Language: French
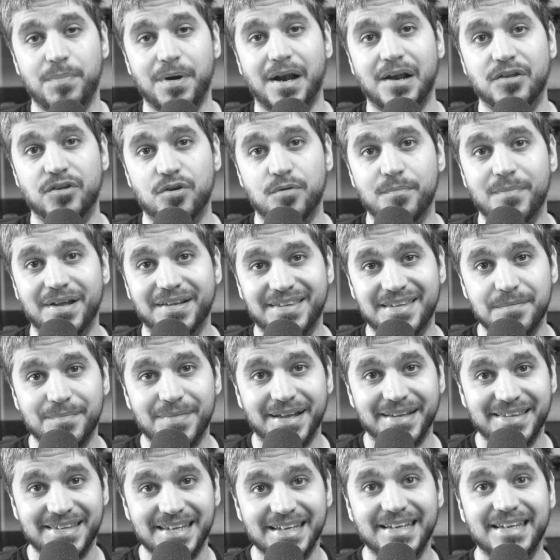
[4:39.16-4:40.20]
parle de
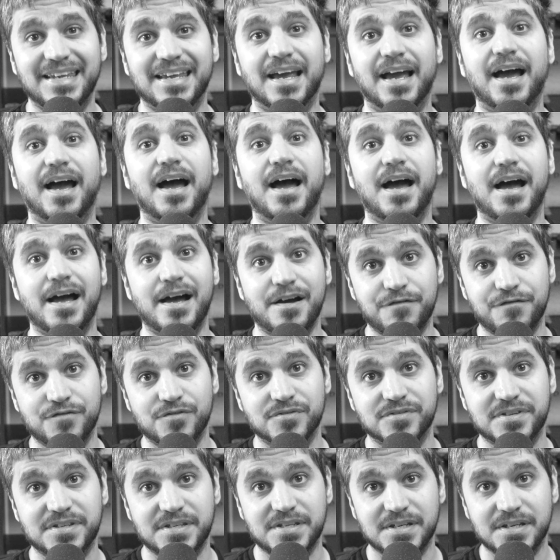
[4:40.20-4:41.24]
mathématiques
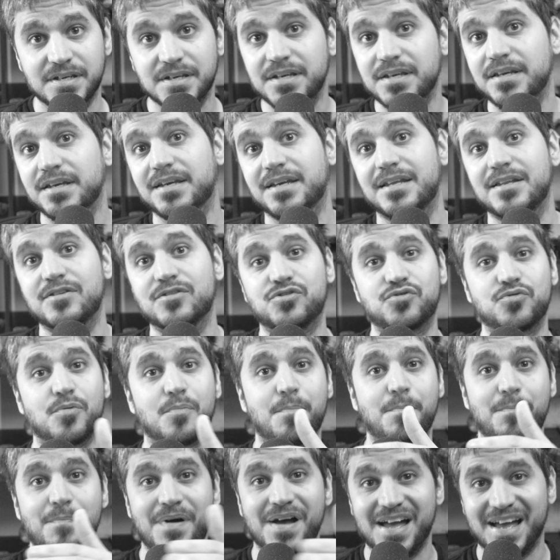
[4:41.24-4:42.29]
avancées qui ne sont
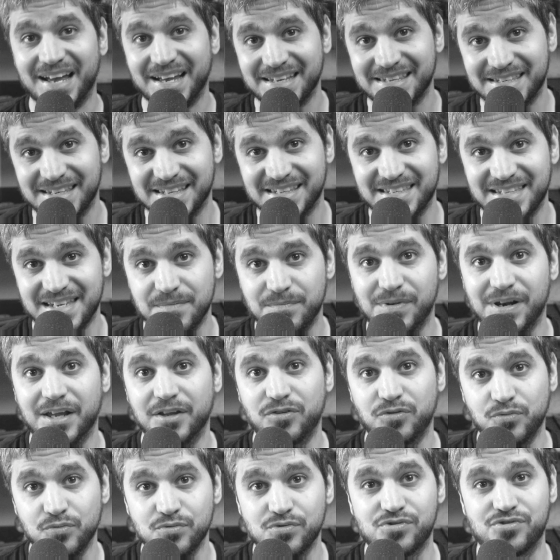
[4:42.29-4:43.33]
pas accessibles à
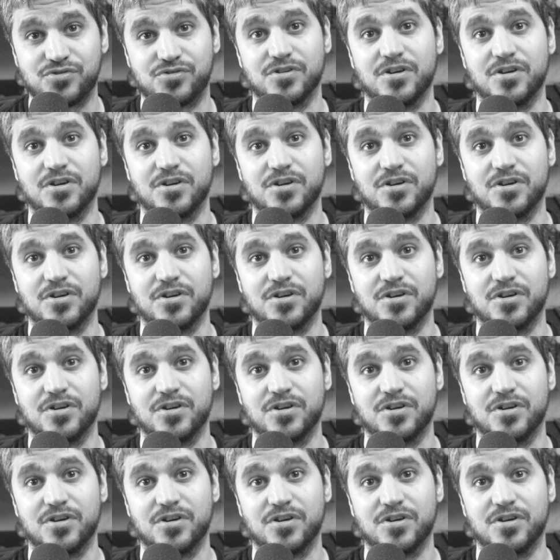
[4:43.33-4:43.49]
tous.